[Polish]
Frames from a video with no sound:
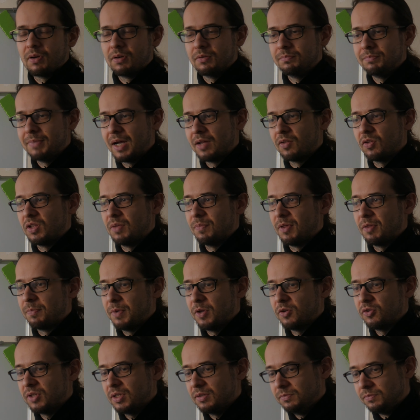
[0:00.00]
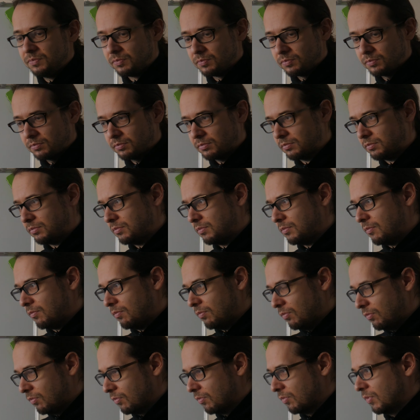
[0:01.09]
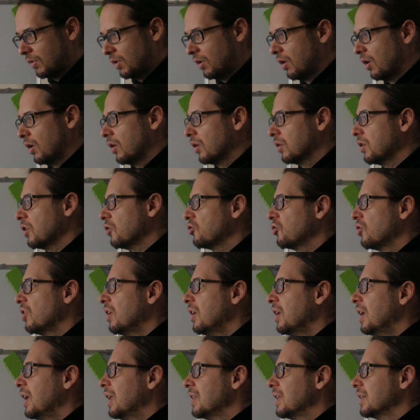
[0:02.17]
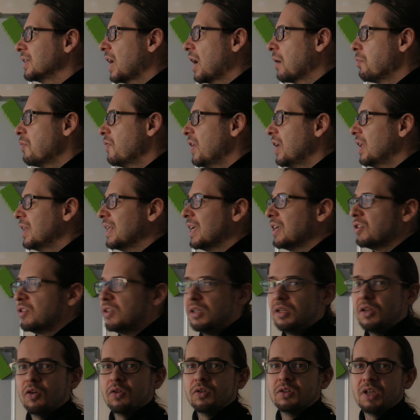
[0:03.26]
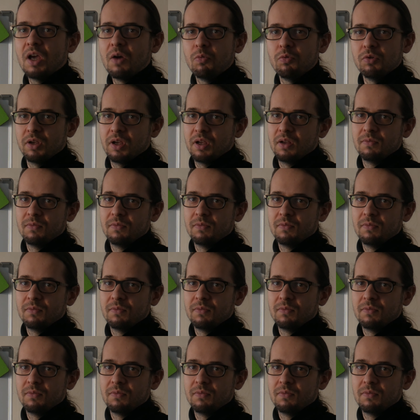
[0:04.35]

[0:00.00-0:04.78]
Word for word: Bardzo niebezpieczne chociaż, tak jak mówię, najsilniej oddziałuje.